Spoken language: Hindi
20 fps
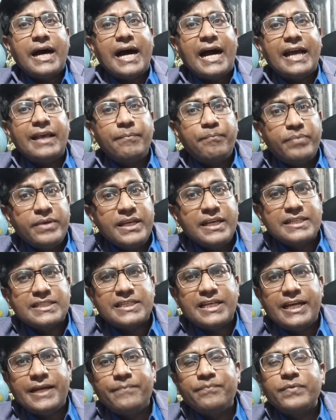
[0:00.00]
आईपीएस
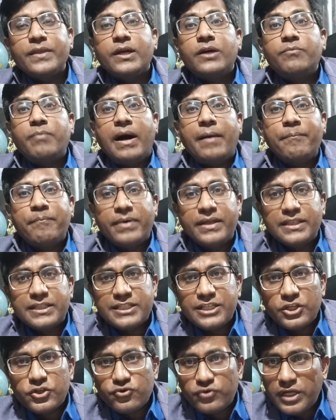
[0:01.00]
हैं वामपंथ
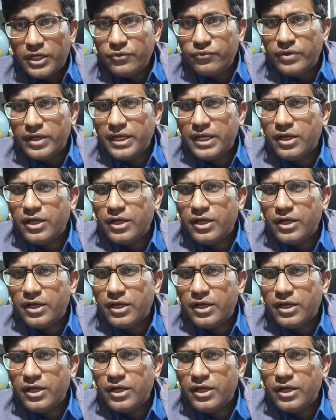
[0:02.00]
से जुड़े हुए